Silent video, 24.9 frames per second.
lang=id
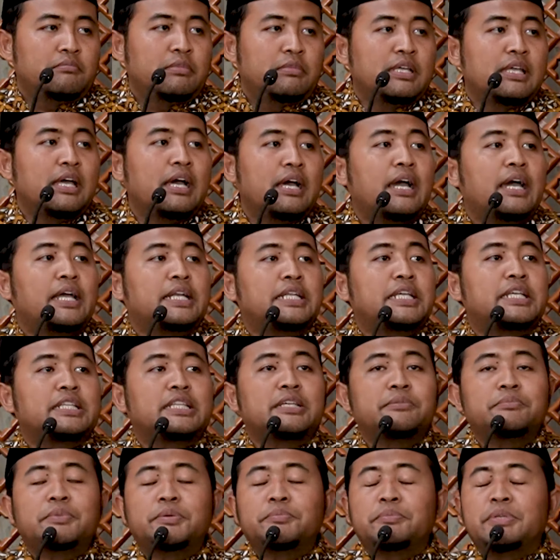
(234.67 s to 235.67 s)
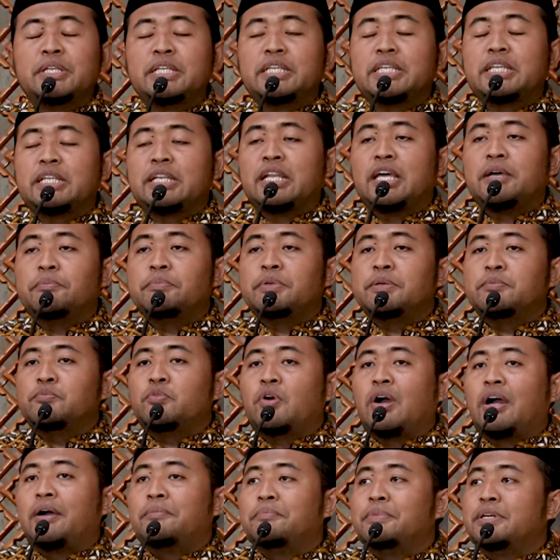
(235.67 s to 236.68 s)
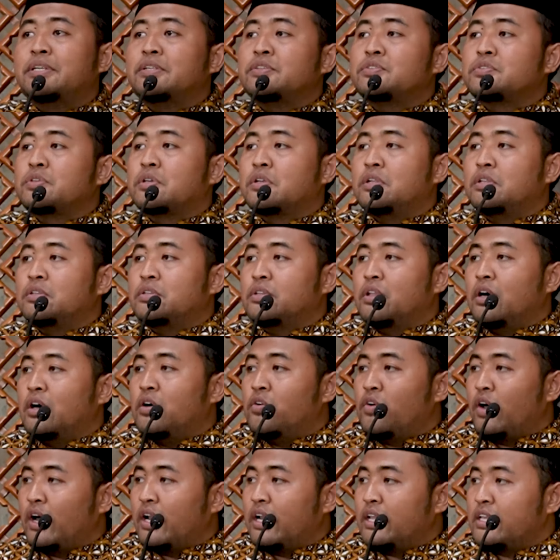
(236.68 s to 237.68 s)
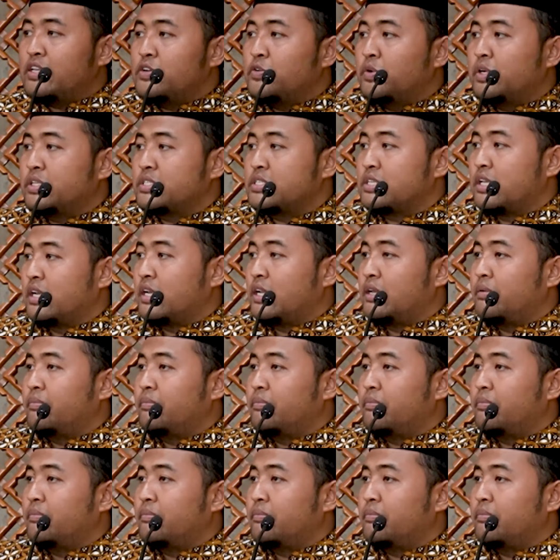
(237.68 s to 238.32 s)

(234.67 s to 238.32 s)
Bayangkan kita memiliki Nabi Muhammad SAW